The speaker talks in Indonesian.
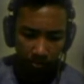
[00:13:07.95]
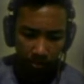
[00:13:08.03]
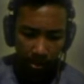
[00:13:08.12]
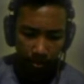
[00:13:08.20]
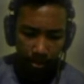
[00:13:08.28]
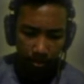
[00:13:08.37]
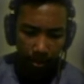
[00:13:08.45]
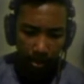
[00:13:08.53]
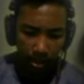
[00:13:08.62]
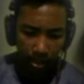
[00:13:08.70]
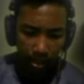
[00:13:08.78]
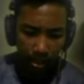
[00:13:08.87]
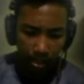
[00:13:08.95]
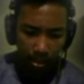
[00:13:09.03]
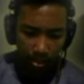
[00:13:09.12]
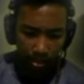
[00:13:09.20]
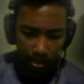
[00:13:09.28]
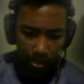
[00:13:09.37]
ya laba-laba ah
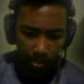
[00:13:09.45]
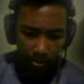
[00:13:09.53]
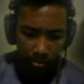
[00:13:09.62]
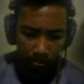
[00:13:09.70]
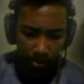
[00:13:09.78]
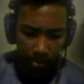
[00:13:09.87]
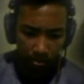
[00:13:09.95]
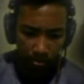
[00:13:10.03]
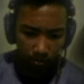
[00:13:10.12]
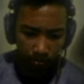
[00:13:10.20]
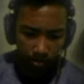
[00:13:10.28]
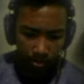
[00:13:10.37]
dia juga sampai jatuh